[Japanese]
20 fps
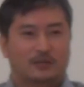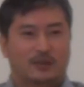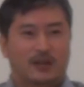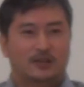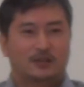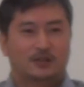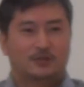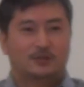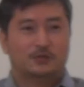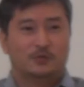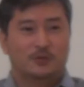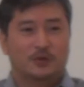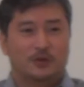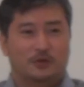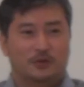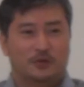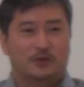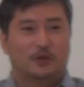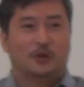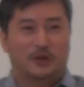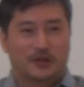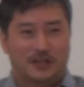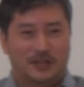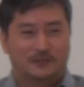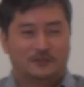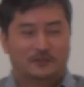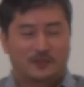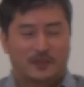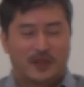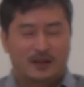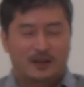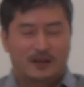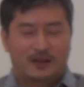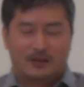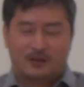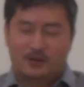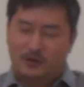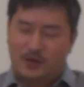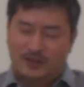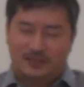最終日の祈り
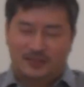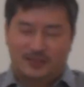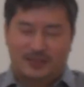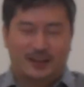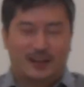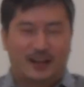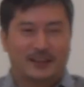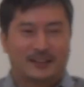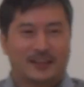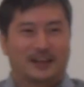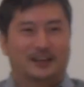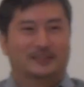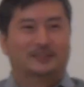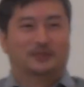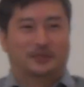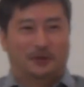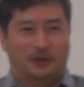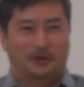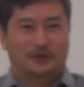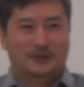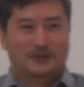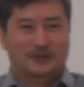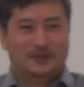これ忘れらんないですよ